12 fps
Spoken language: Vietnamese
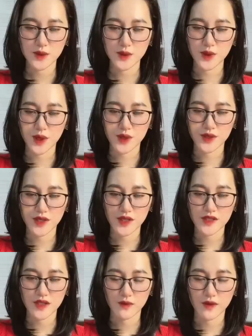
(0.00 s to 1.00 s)
Cuộc gọi
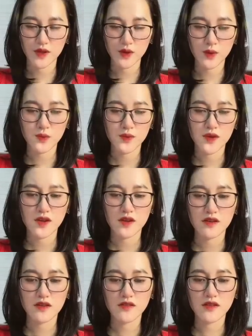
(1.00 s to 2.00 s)
nhanh chóng kết thúc
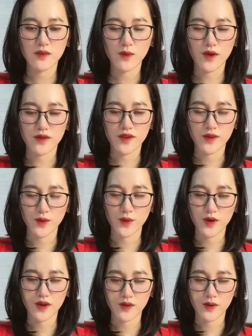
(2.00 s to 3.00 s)
Khương Nương Nguyệt nhìn
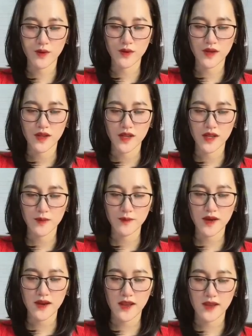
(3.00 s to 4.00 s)
cố Cần Ngôn híp
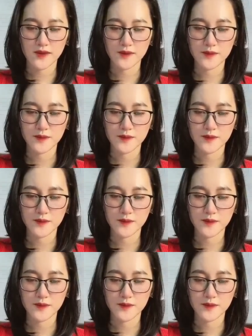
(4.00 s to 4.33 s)
mắt lại